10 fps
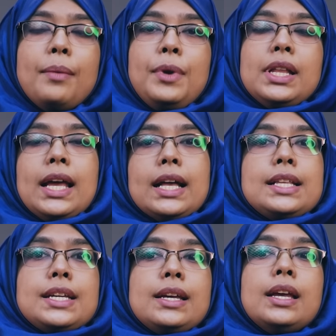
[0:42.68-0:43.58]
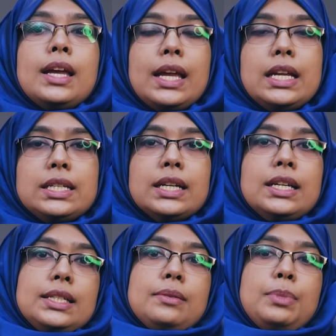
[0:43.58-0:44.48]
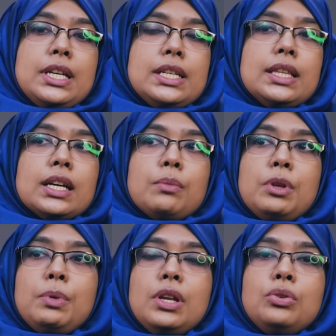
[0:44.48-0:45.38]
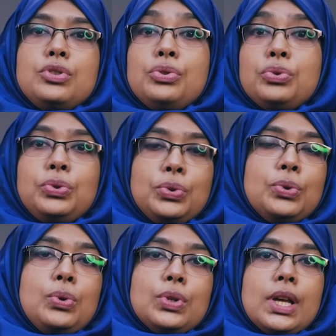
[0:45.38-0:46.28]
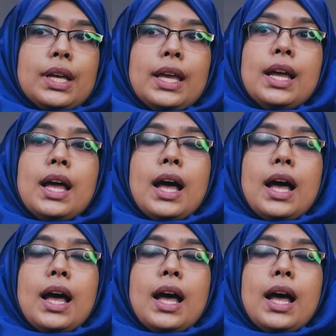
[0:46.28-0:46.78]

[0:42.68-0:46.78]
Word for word: আমরা দেখা যায় ইন্টারনেটে ভেসে থাকা বিভিন্ন যে তথ্যগুলো থাকে